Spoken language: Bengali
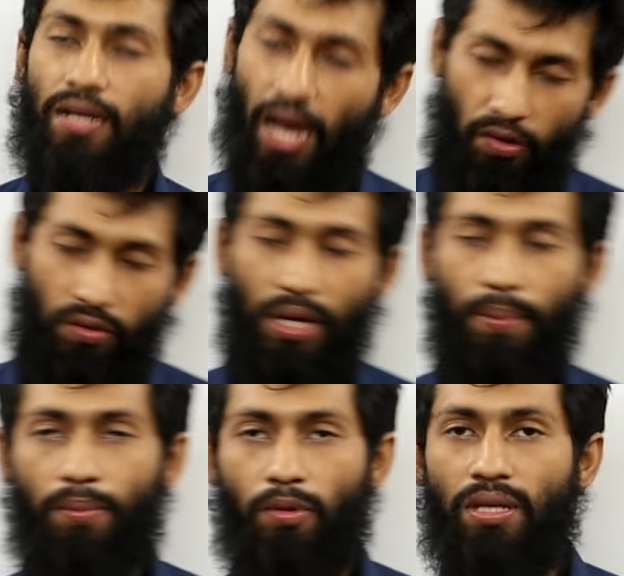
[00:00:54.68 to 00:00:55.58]
কারণ কি
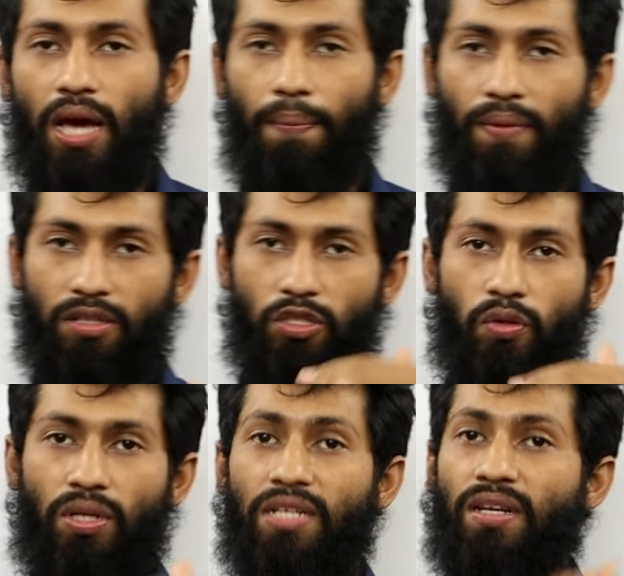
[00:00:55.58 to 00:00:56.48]
আমি বলি আপনারা
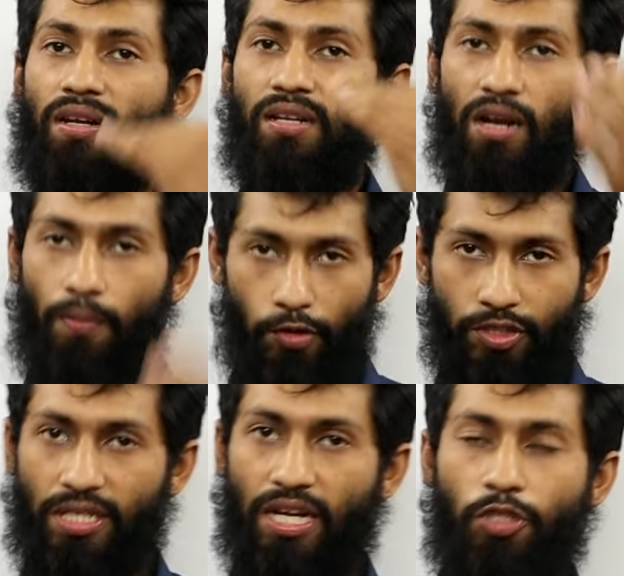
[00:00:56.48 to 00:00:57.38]
যখন ইন্টারন্যাশনাল
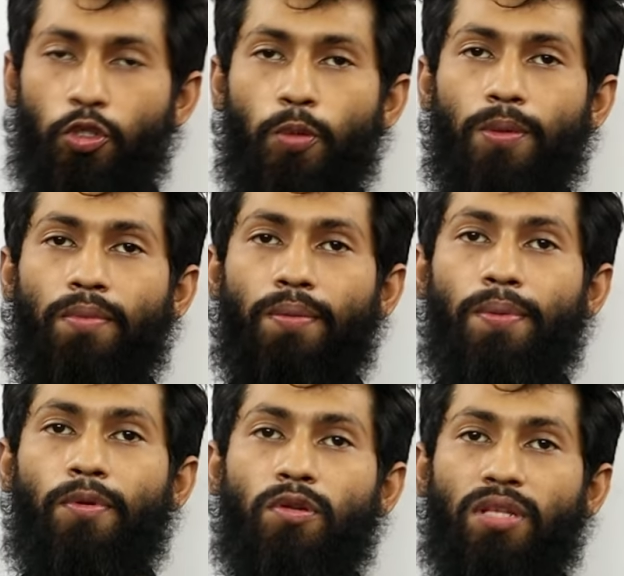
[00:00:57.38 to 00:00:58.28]
পর্যায়ে কাজ করবেন বা
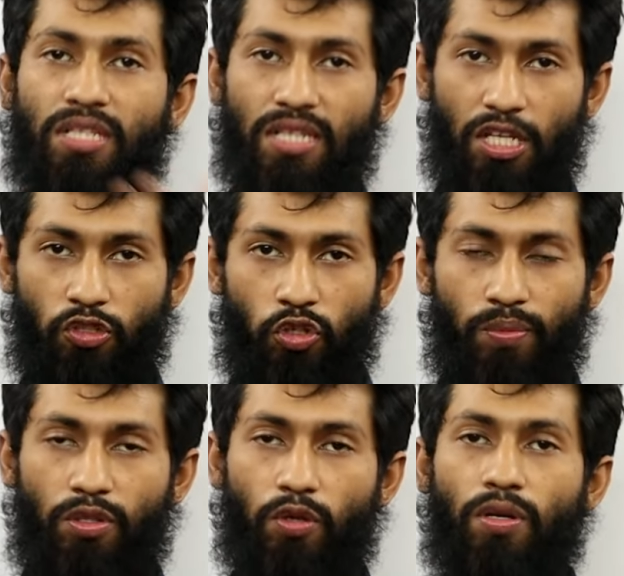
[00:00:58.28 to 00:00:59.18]
বিভিন্ন দেশে কাজ
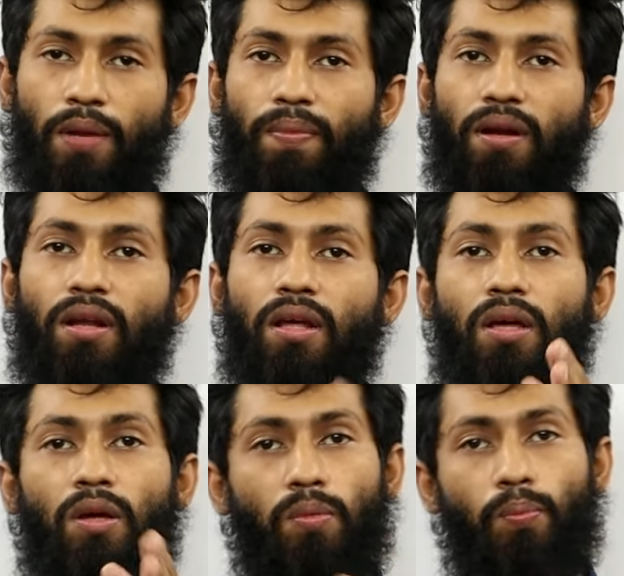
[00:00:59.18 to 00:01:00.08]
করবেন তখন আপনার
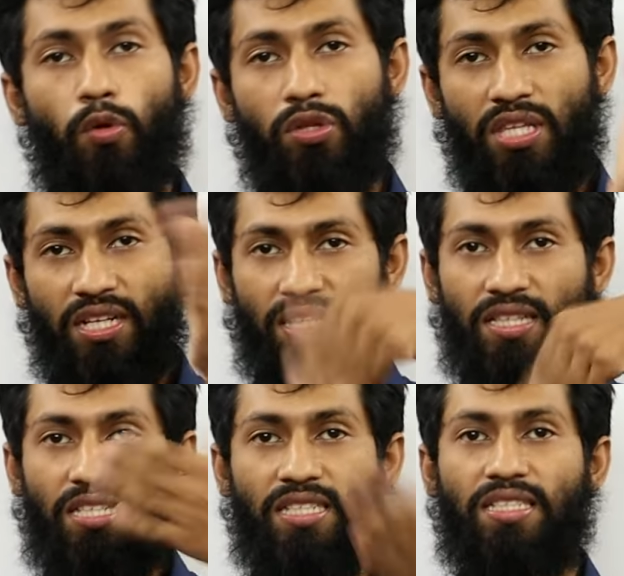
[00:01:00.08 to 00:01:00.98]
প্রত্যেকটা
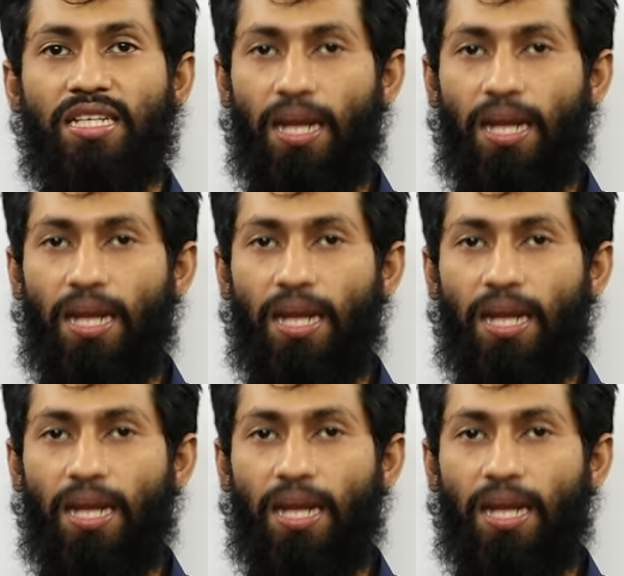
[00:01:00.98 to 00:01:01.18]
দেশে যে